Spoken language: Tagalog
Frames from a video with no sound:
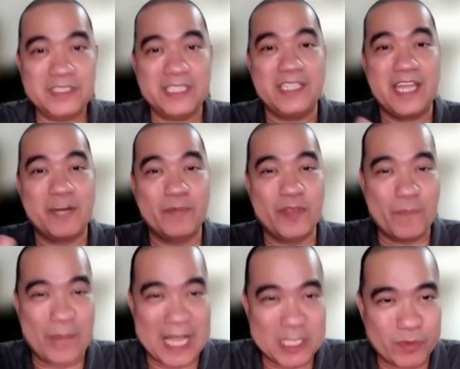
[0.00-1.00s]
sinare mo yung
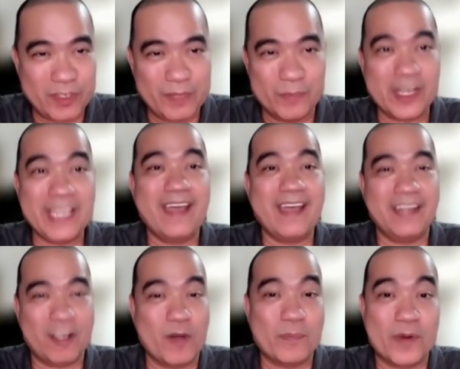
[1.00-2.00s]
password mo, kaya
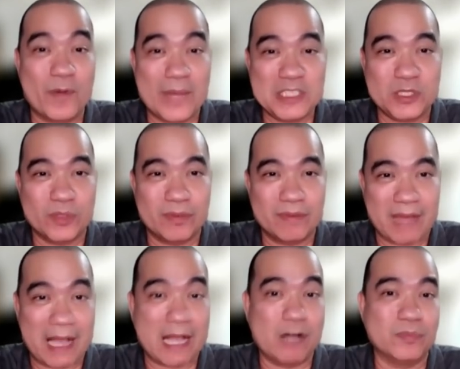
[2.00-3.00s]
na-compromise yung
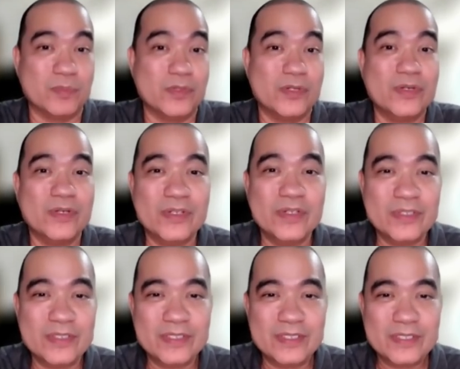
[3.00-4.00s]
account mo.
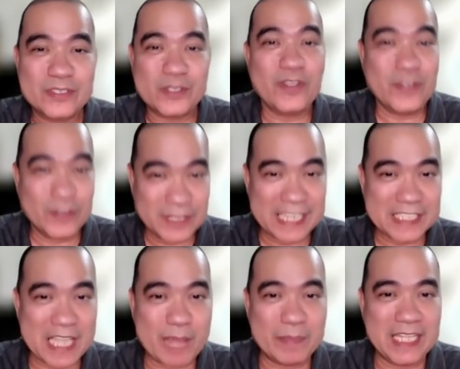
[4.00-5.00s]
So yun yung
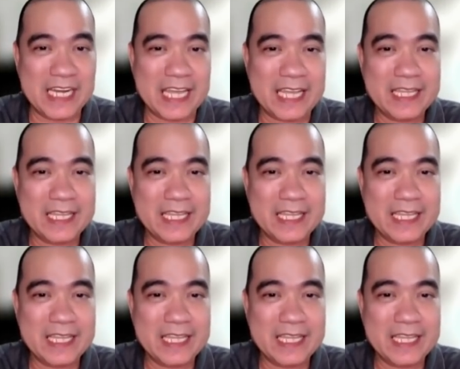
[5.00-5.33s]
sinasabi nila. Ah.